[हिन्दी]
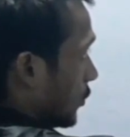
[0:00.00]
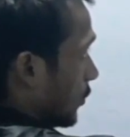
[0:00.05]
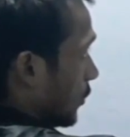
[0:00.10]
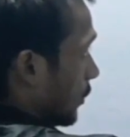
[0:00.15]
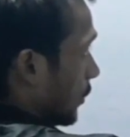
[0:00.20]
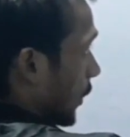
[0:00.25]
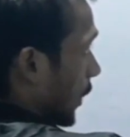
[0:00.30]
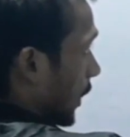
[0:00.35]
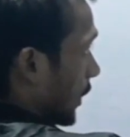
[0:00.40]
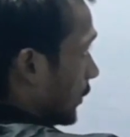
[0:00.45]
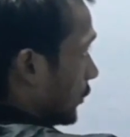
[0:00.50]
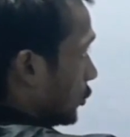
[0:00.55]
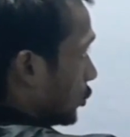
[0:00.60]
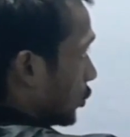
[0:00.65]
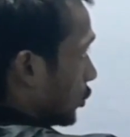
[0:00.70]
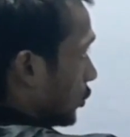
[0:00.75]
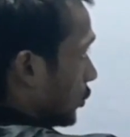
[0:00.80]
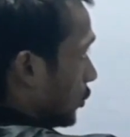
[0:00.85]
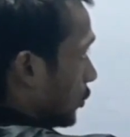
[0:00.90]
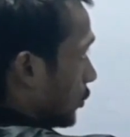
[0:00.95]
बाल जो
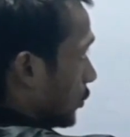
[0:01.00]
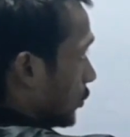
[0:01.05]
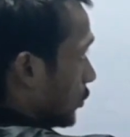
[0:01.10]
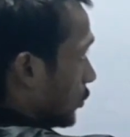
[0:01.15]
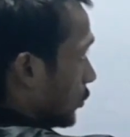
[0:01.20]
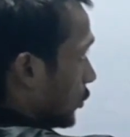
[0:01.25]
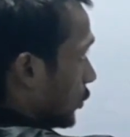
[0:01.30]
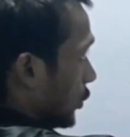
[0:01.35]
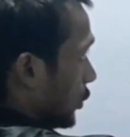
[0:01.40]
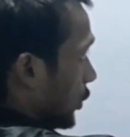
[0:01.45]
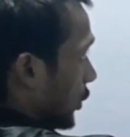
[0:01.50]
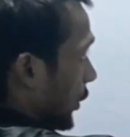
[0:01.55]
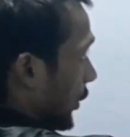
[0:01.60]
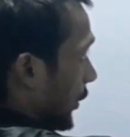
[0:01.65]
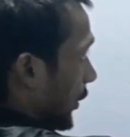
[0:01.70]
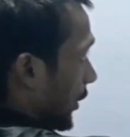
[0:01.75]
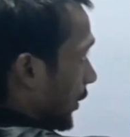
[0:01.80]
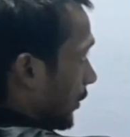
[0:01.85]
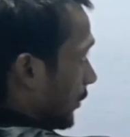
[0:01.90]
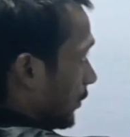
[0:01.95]
थ्री
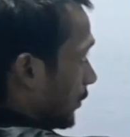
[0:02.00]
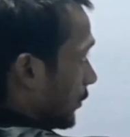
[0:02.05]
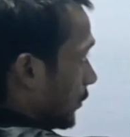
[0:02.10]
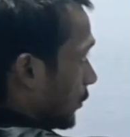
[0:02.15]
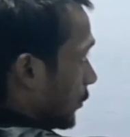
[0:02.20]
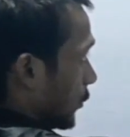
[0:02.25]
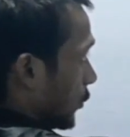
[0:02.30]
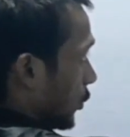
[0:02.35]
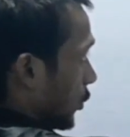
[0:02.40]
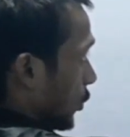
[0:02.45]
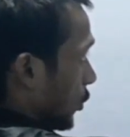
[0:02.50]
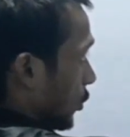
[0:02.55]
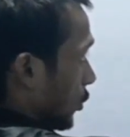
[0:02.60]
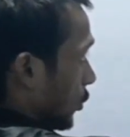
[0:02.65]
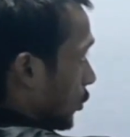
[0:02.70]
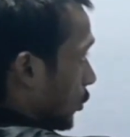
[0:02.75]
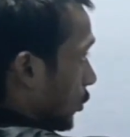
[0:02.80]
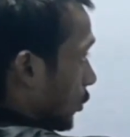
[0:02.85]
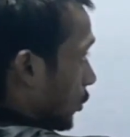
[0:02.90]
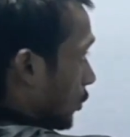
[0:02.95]
है
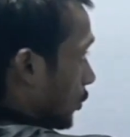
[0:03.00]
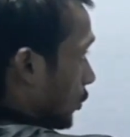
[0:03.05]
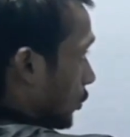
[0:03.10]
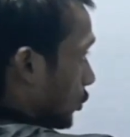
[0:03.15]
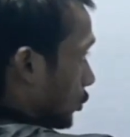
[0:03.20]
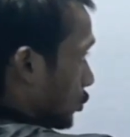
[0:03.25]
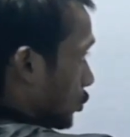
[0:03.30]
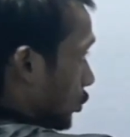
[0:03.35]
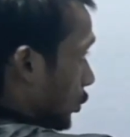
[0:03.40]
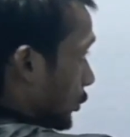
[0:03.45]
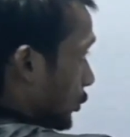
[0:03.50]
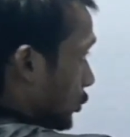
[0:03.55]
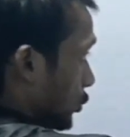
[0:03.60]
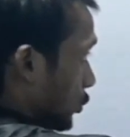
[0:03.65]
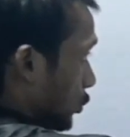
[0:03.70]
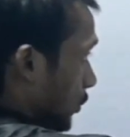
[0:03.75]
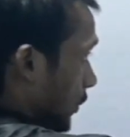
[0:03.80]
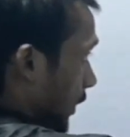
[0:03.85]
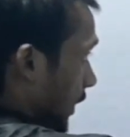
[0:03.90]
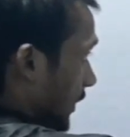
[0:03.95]
उसको यू
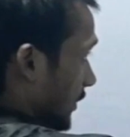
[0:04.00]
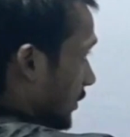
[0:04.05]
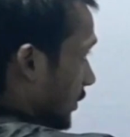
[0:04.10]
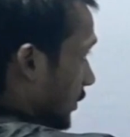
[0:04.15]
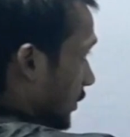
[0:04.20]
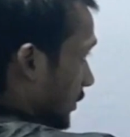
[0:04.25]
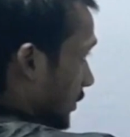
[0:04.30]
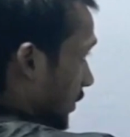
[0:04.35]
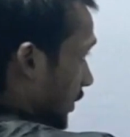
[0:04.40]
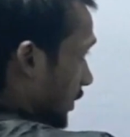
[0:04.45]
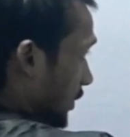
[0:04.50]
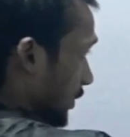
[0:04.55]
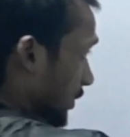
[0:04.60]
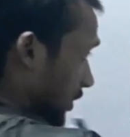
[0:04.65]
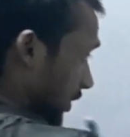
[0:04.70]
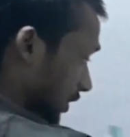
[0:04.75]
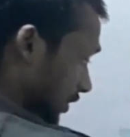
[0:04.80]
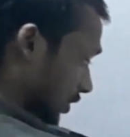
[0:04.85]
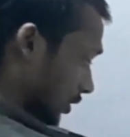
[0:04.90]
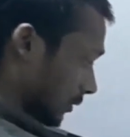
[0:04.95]
वेलासिटी से नीचे
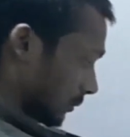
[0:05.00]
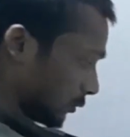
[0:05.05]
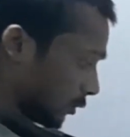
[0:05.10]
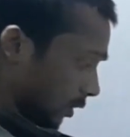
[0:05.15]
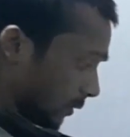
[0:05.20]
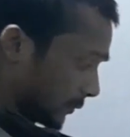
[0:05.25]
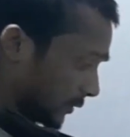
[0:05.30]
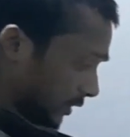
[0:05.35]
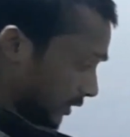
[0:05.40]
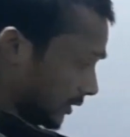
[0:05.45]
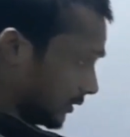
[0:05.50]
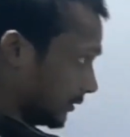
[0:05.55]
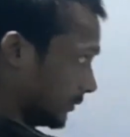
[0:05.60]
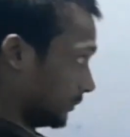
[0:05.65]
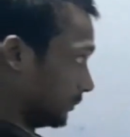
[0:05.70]
एक तरफ ड्रॉप किया है